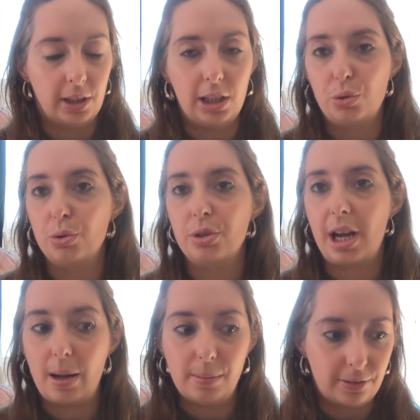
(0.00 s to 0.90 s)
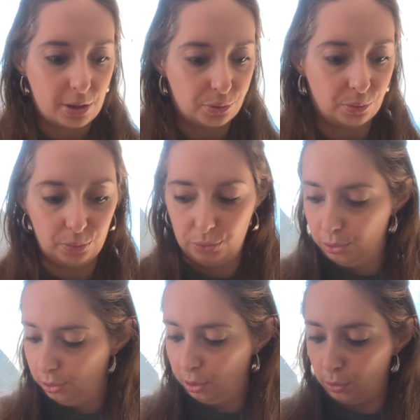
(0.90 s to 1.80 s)
faire les choses à ma façon
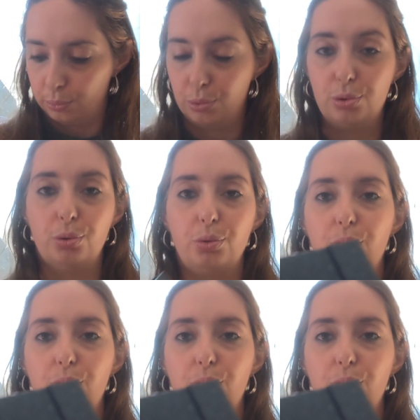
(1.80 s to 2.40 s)
dedans. En plus, je